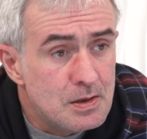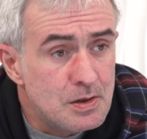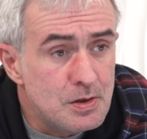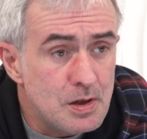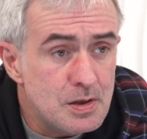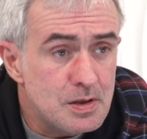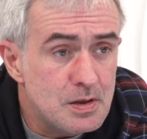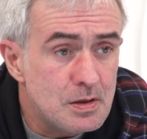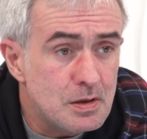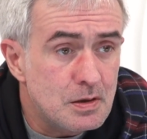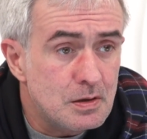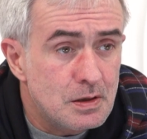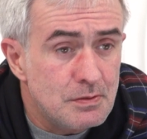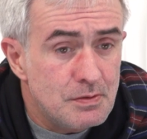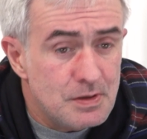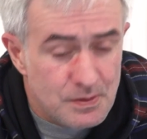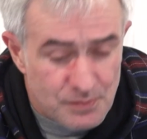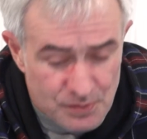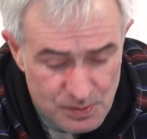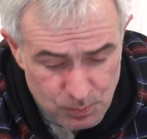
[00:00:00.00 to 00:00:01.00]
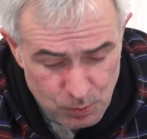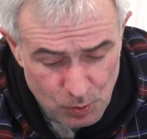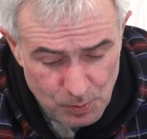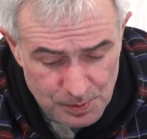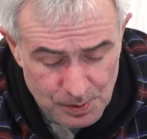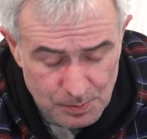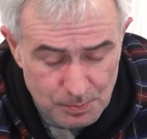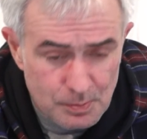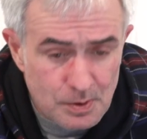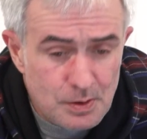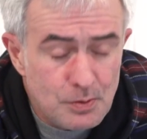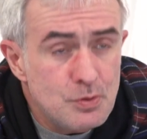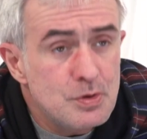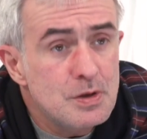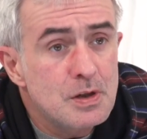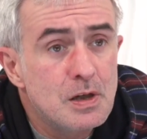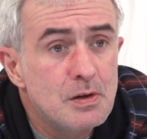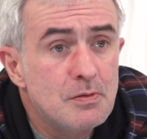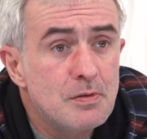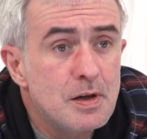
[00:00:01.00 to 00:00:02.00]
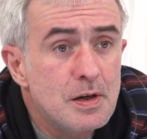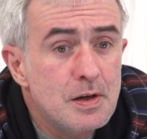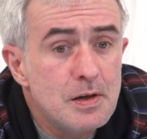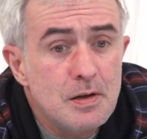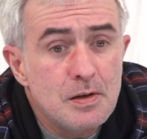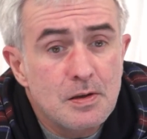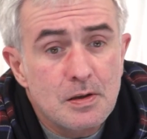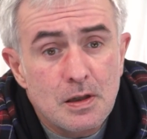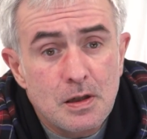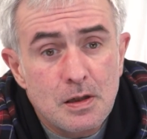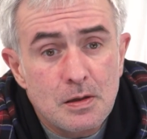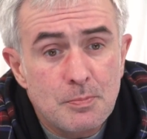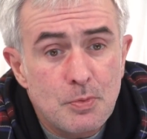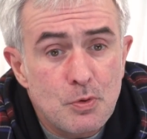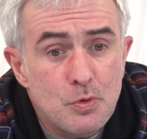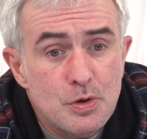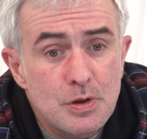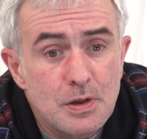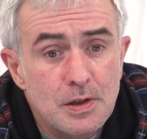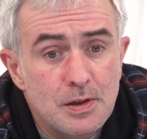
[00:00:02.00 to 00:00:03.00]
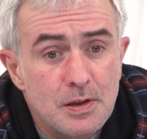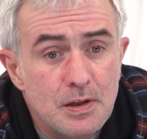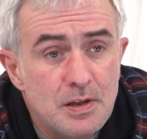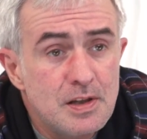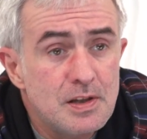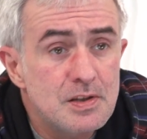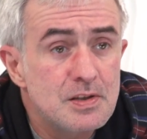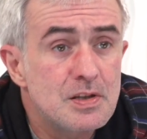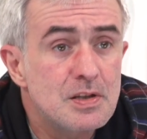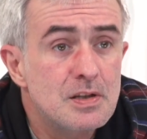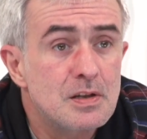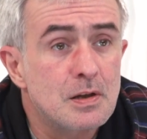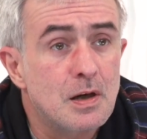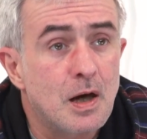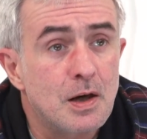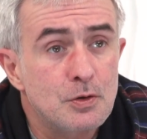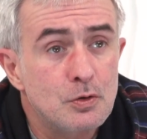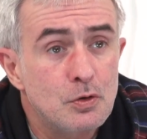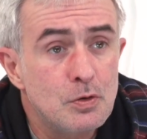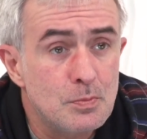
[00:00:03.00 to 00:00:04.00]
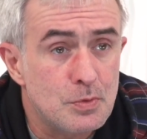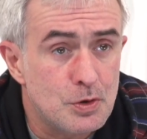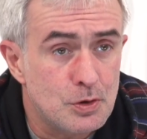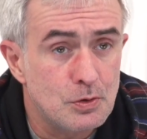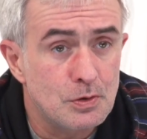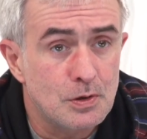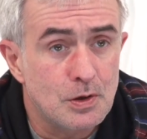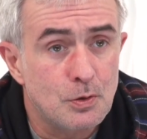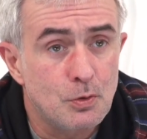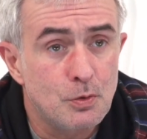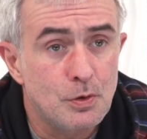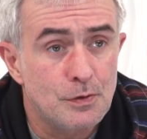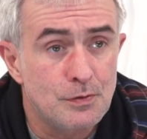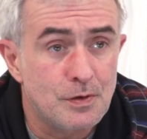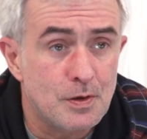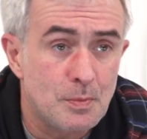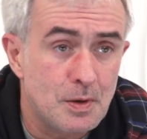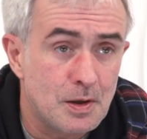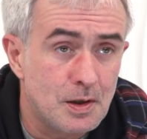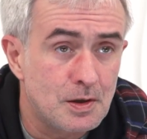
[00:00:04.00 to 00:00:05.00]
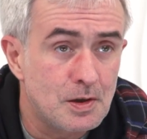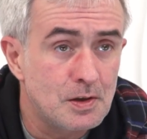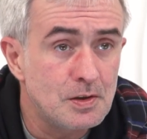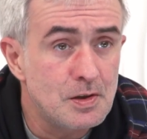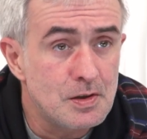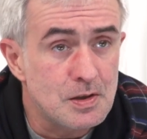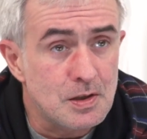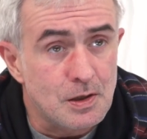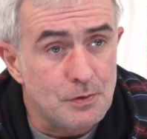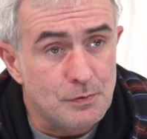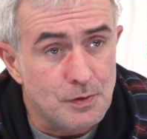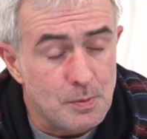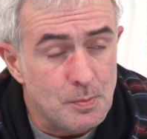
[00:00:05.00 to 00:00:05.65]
Сейчас э, давайте вспомним. Мы уже говорили на прошлой лекции о том, что такое фармакокинетика и